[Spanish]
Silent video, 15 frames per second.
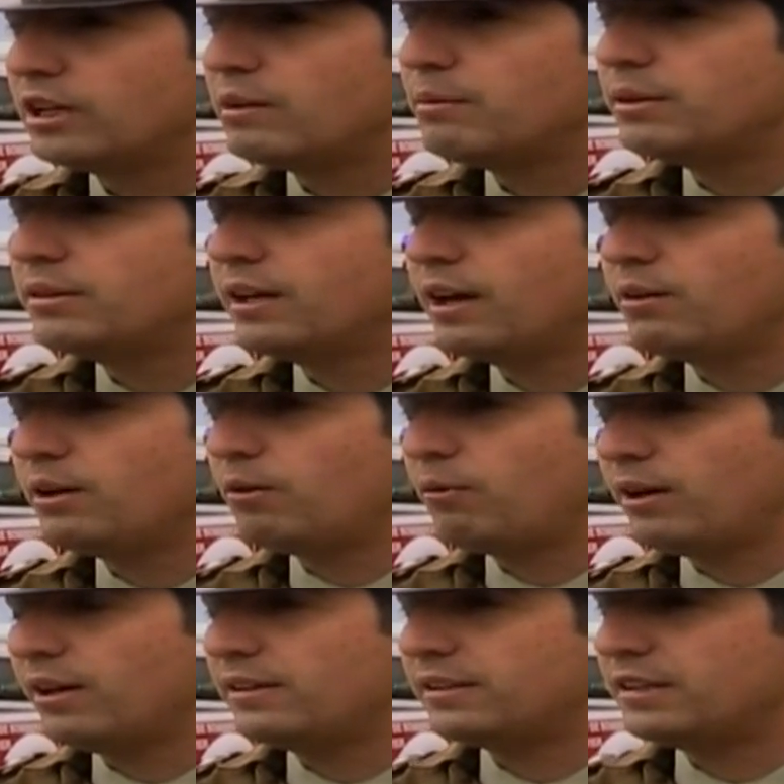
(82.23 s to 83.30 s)
solamente hay
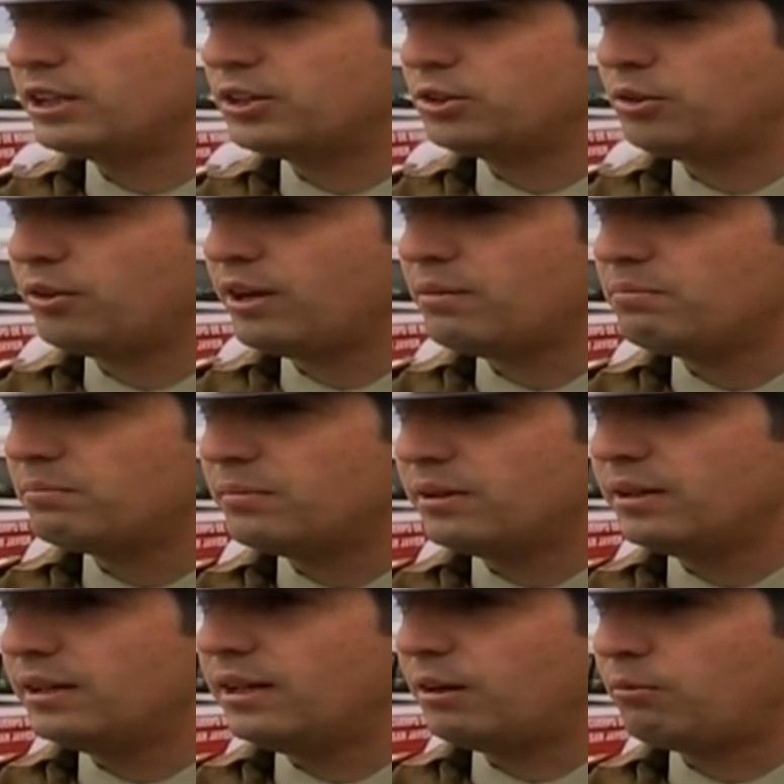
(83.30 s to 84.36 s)
unas huellas de trayectoria,
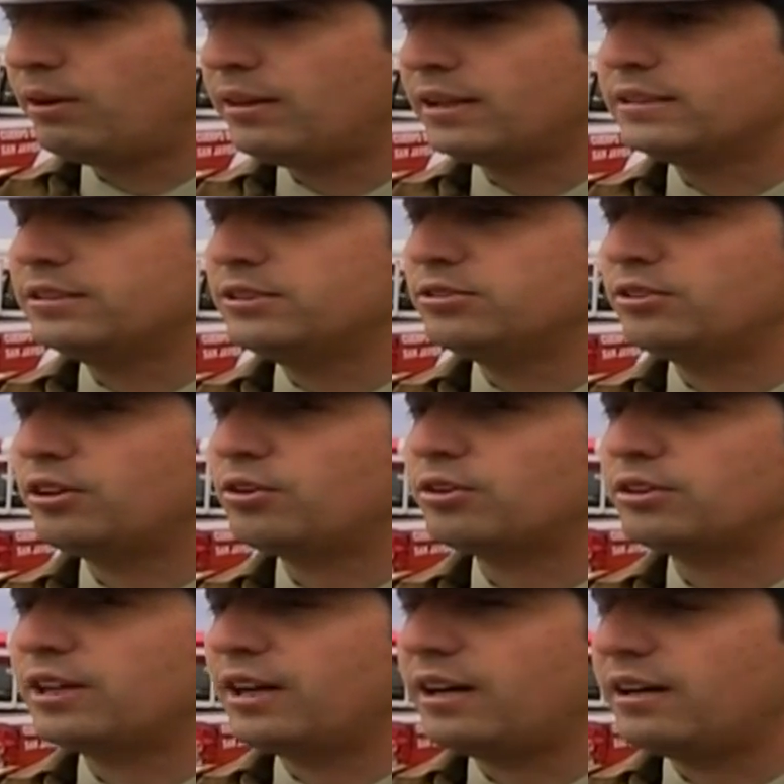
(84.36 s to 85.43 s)
las cuales están siendo
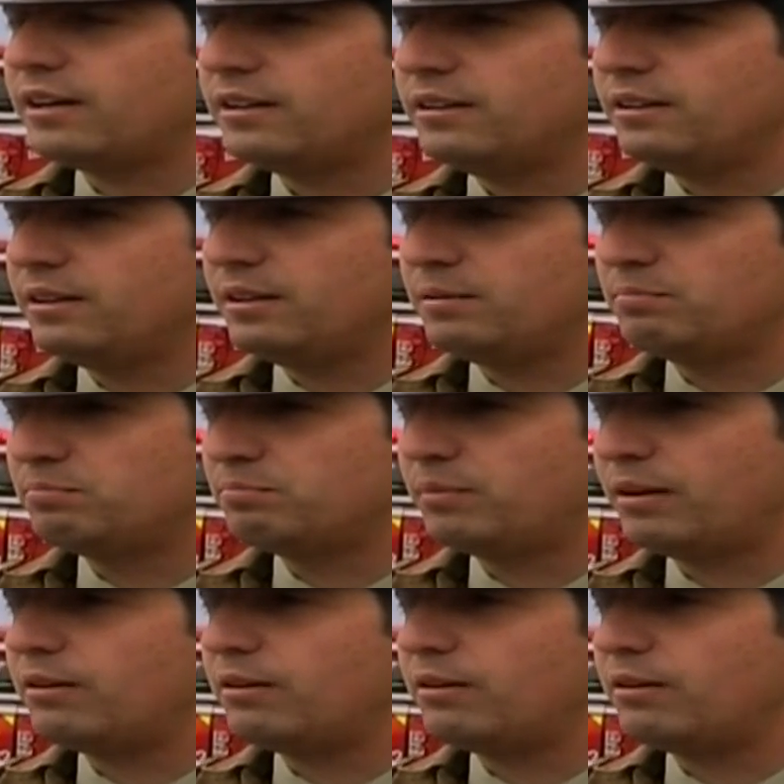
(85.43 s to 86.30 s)
acotadas eh,